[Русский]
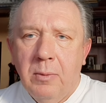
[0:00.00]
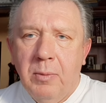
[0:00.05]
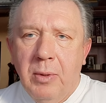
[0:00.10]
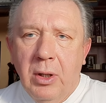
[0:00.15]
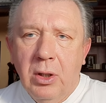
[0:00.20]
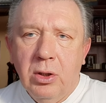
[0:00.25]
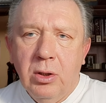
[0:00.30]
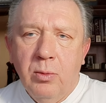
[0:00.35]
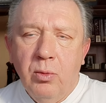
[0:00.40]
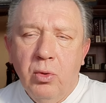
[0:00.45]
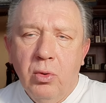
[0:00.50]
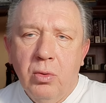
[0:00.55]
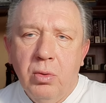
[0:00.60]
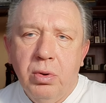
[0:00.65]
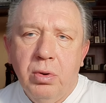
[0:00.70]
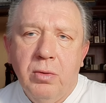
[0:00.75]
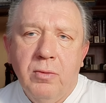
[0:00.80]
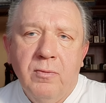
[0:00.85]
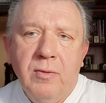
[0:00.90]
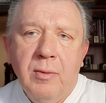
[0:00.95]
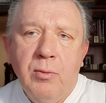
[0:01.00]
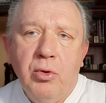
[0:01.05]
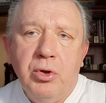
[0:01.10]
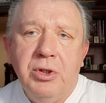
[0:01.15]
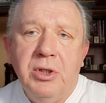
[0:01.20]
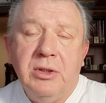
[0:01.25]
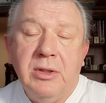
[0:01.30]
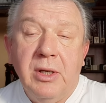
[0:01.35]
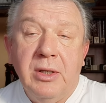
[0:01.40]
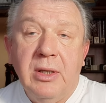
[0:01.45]
Поэтому вы
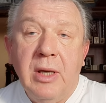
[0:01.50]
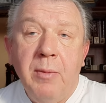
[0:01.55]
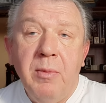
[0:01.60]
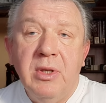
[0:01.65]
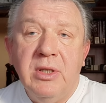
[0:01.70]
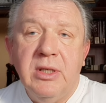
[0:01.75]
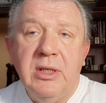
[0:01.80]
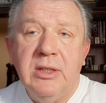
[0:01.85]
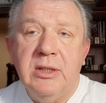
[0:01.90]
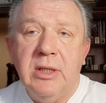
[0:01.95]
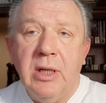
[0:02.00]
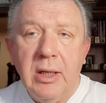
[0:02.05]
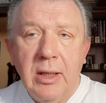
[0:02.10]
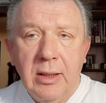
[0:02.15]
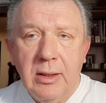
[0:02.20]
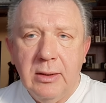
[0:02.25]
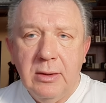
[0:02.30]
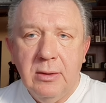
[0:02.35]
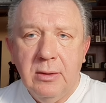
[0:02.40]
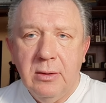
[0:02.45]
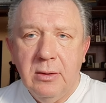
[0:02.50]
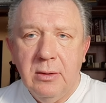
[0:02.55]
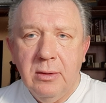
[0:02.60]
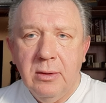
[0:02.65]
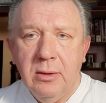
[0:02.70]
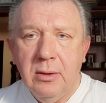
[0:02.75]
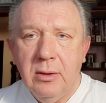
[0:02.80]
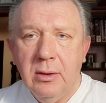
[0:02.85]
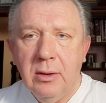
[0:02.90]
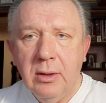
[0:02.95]
можете сказать, я медсестра,
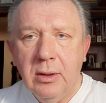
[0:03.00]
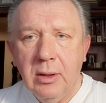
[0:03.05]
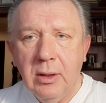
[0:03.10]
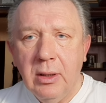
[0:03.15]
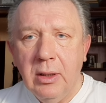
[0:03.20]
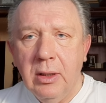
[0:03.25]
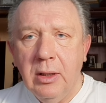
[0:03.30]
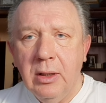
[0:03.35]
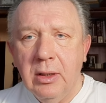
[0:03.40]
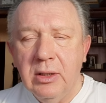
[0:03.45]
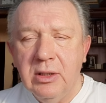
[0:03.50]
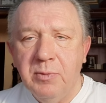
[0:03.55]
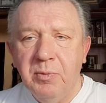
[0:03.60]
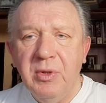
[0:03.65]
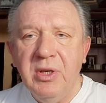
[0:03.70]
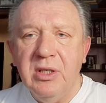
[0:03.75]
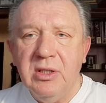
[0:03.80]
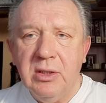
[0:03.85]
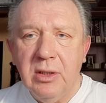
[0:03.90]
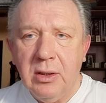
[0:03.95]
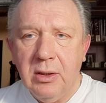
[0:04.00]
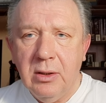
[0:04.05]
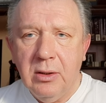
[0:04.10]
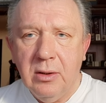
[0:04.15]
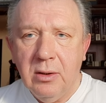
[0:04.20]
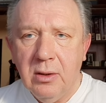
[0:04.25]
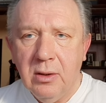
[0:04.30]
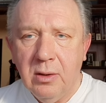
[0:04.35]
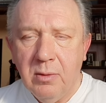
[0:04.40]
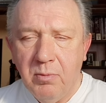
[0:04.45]
и список
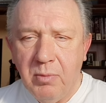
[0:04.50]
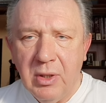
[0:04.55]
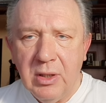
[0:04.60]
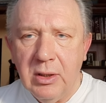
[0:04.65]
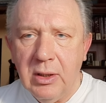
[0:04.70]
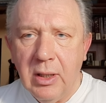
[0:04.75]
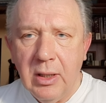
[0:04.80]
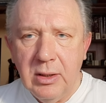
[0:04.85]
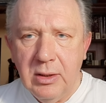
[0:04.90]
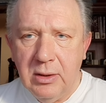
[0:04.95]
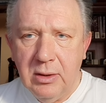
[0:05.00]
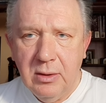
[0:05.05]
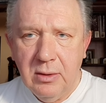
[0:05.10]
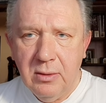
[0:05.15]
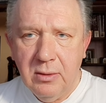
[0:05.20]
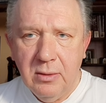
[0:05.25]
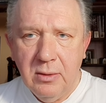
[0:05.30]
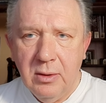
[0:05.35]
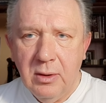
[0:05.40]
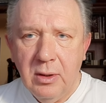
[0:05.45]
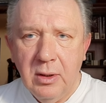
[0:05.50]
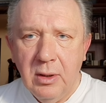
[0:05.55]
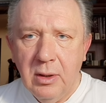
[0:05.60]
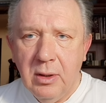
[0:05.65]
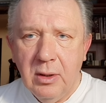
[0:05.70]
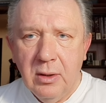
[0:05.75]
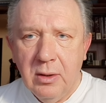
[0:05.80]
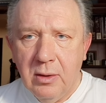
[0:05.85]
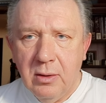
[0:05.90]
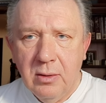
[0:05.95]
подать.
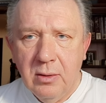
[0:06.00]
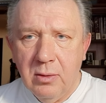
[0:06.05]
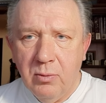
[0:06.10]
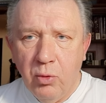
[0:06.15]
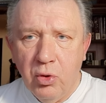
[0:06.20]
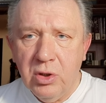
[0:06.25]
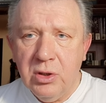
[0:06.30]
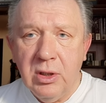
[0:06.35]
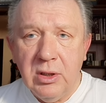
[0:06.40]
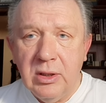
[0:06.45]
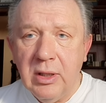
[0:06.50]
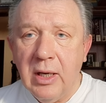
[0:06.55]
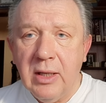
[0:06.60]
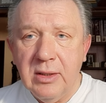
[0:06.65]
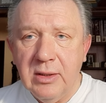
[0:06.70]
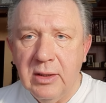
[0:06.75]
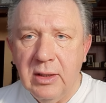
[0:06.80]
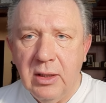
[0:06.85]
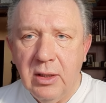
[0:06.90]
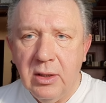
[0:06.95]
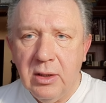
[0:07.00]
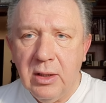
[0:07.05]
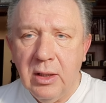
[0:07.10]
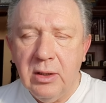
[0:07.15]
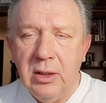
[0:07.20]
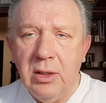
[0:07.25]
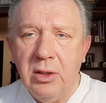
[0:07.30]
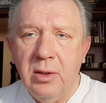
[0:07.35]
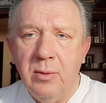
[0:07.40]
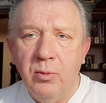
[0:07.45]
Можно так сделать,
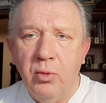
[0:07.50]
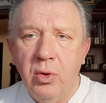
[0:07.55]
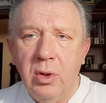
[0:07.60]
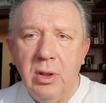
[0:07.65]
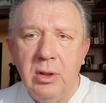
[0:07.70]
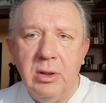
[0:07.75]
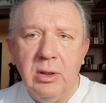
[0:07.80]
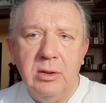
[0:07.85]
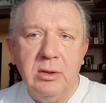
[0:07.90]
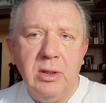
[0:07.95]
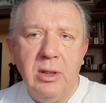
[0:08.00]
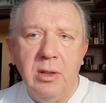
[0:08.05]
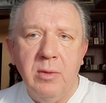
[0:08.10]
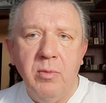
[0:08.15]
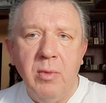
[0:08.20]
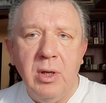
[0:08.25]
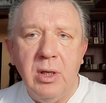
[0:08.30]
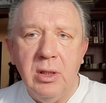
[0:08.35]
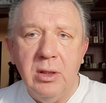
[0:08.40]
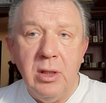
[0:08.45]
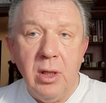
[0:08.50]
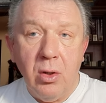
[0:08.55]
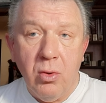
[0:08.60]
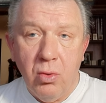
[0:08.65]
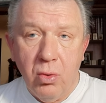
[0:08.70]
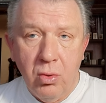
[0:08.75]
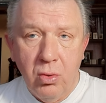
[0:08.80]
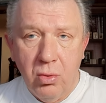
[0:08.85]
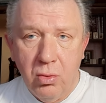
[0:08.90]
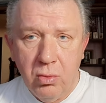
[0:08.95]
когда тем более, так сказать, мало
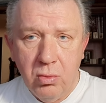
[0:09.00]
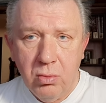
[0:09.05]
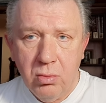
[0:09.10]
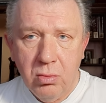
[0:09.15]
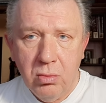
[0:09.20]
народу,